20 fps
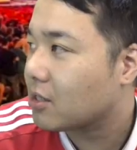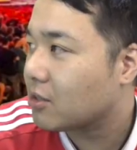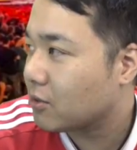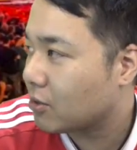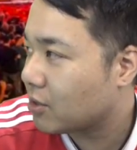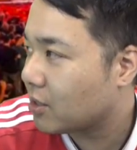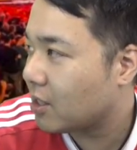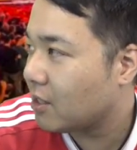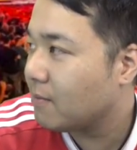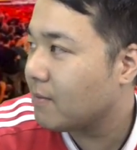てい
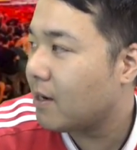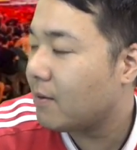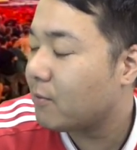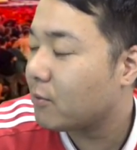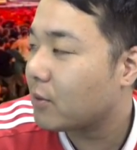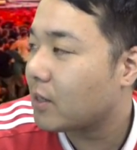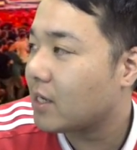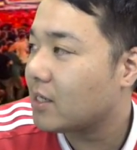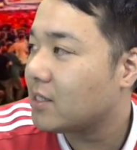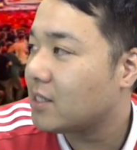うので、今は
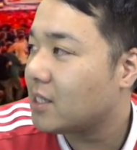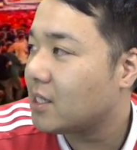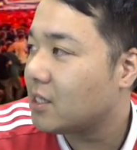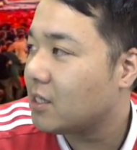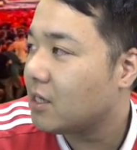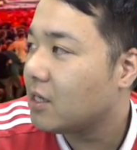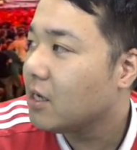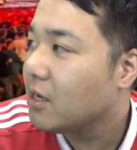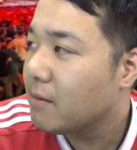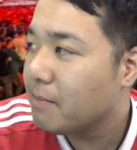もう完全
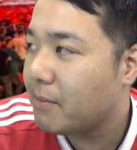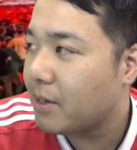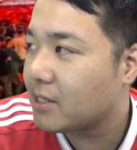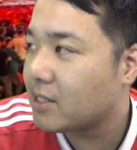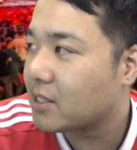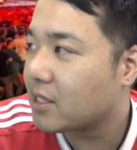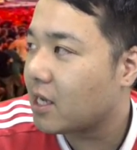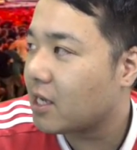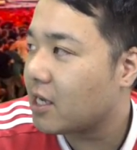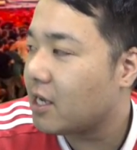に
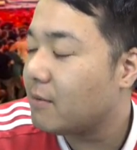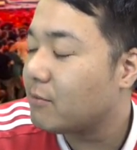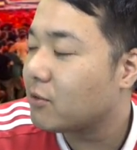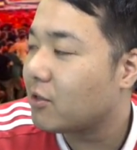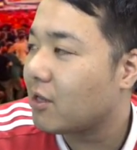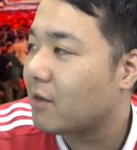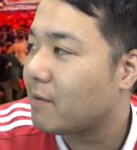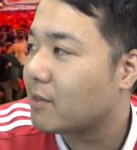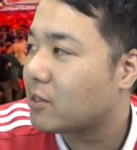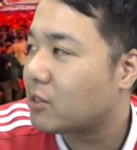バスケゲーム
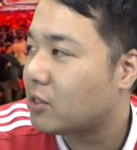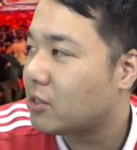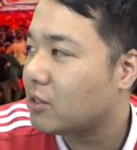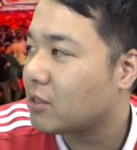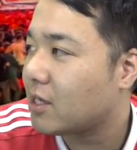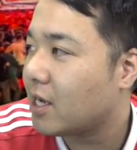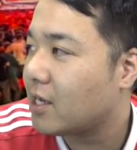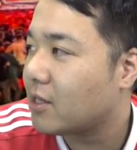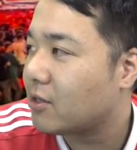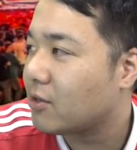といえば
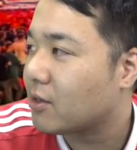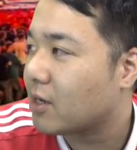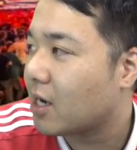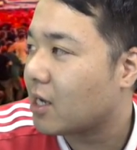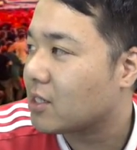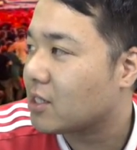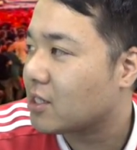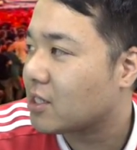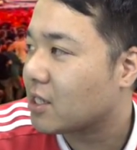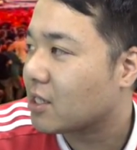2K という
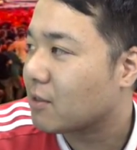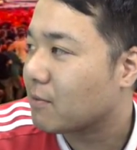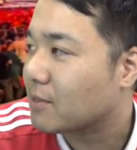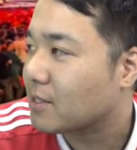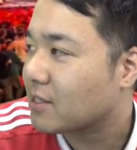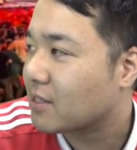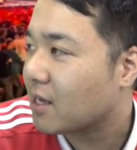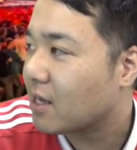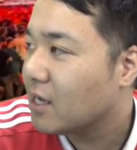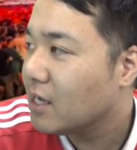感じになって
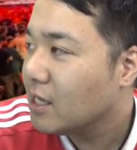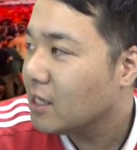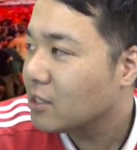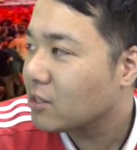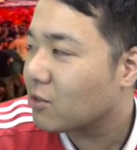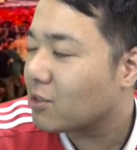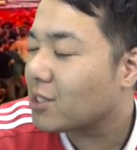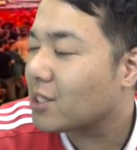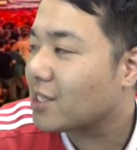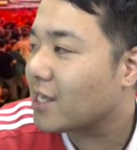ますね。
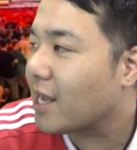そして